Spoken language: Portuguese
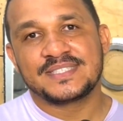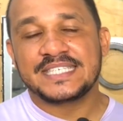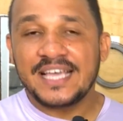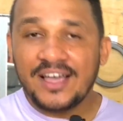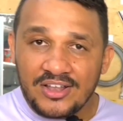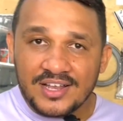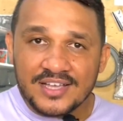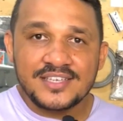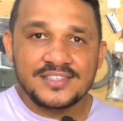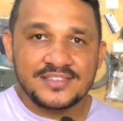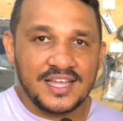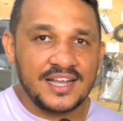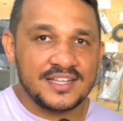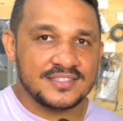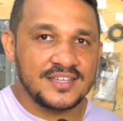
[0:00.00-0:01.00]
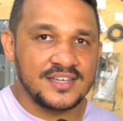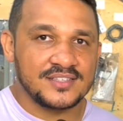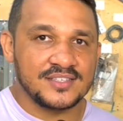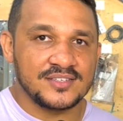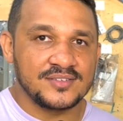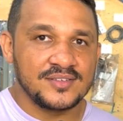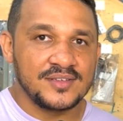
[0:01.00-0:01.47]
Que, olha que
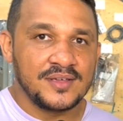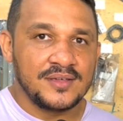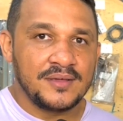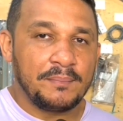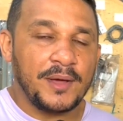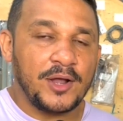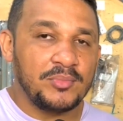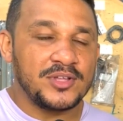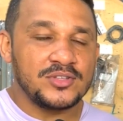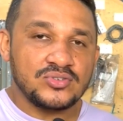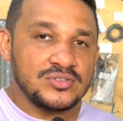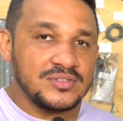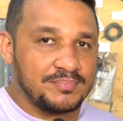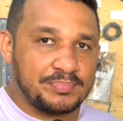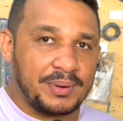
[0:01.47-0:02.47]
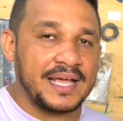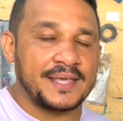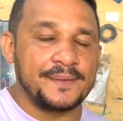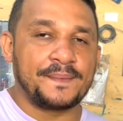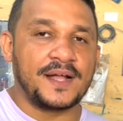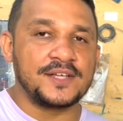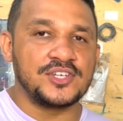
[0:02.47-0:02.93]
interessante. Pelo menos para
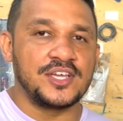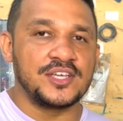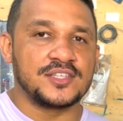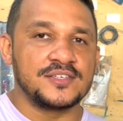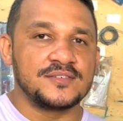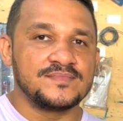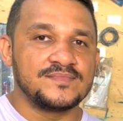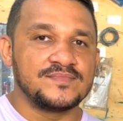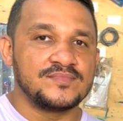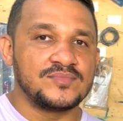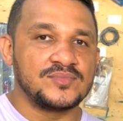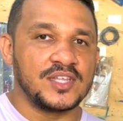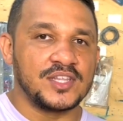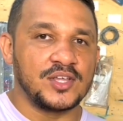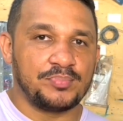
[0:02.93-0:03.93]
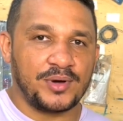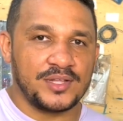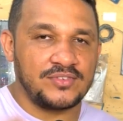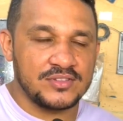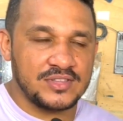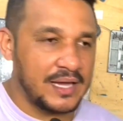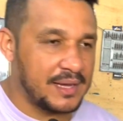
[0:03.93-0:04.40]
aqui, para gente. Entendeu? Pode
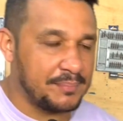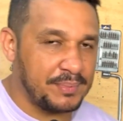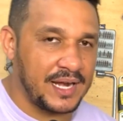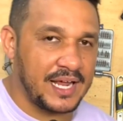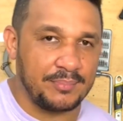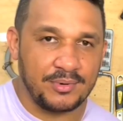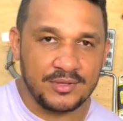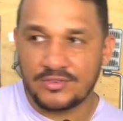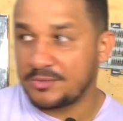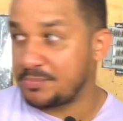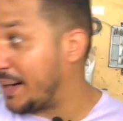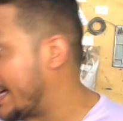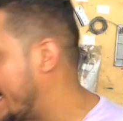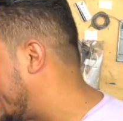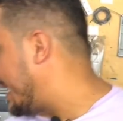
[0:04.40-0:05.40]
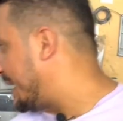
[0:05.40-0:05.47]
voltar para cá, pode voltar para cá, que